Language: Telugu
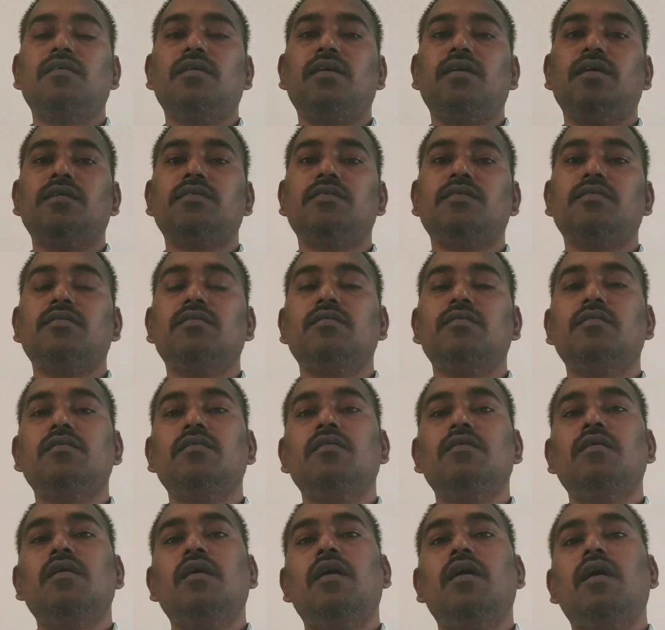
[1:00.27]
రైట్
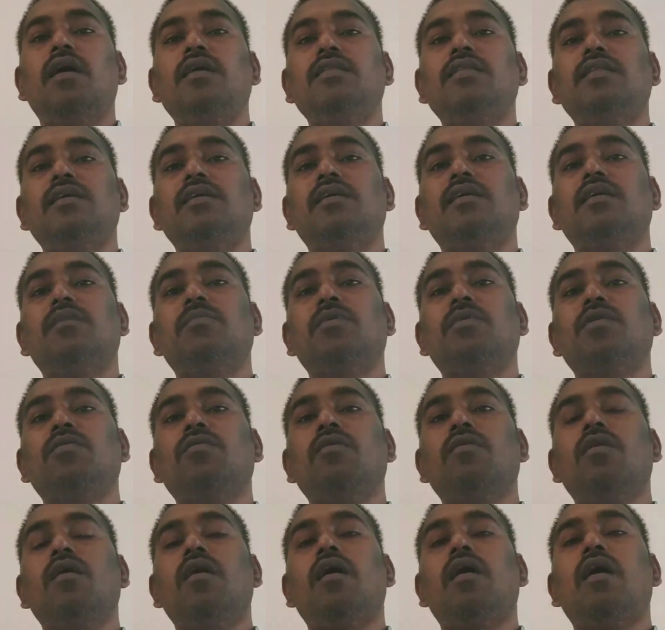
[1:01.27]
అయితే ఇక్కడ మనం
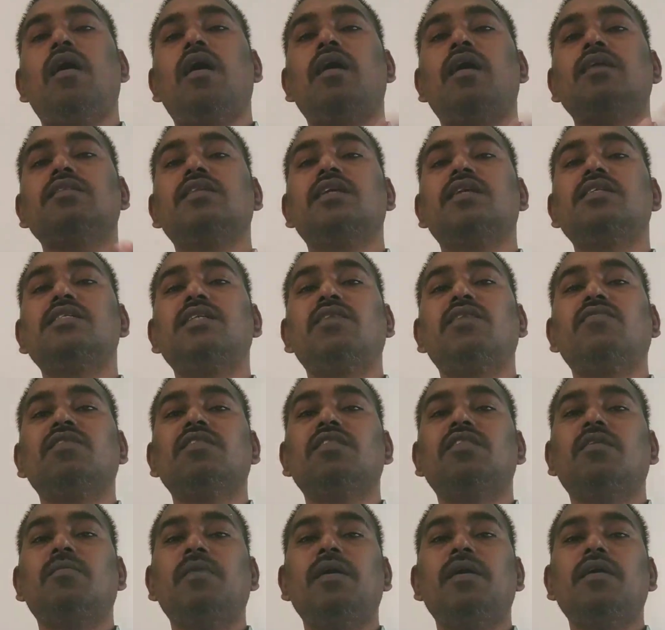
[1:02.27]

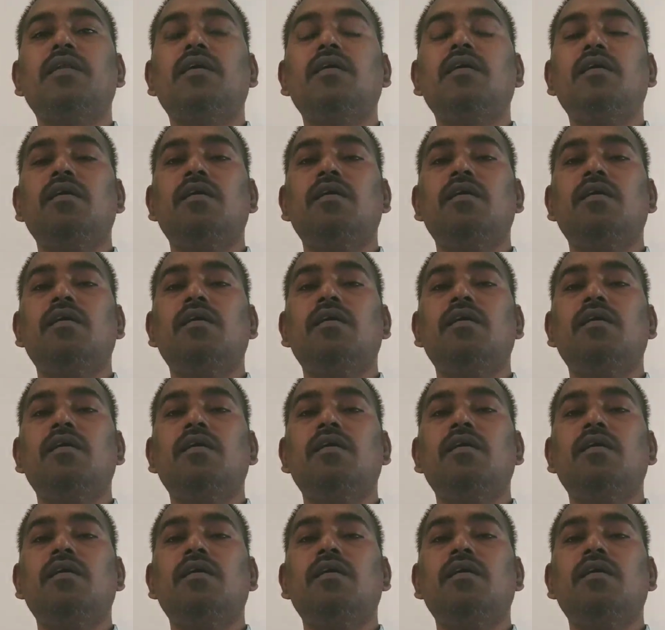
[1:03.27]
ఆదర్శవంతమైన